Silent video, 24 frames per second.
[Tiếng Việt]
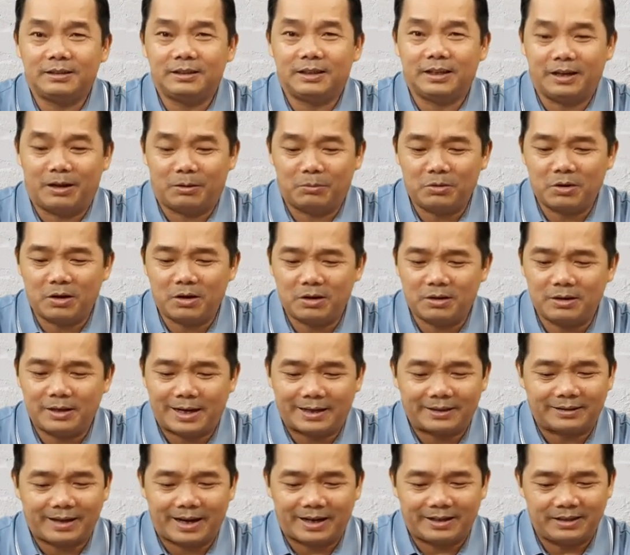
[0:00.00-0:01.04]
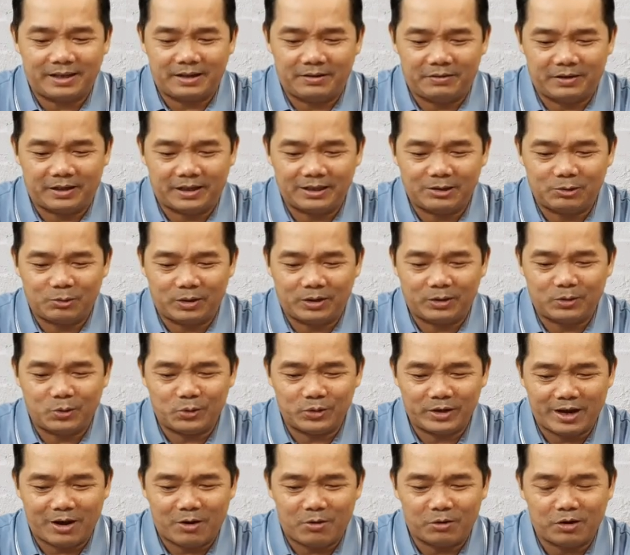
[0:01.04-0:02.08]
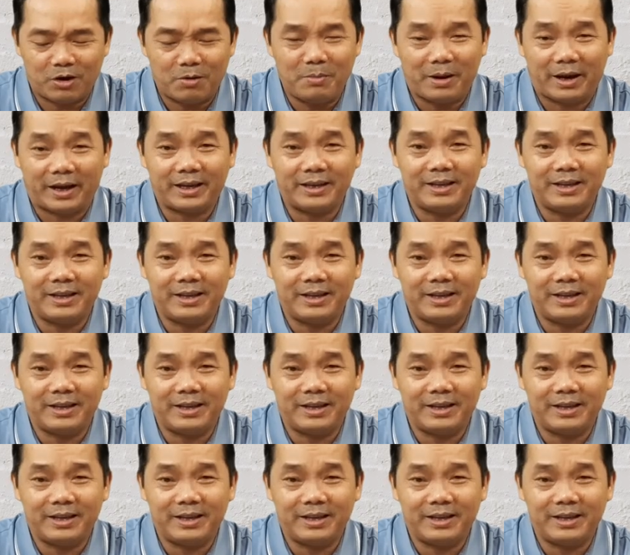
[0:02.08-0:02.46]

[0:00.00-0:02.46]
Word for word: thì không có lăn tăn gì về cái chuyện cô dâu có mặt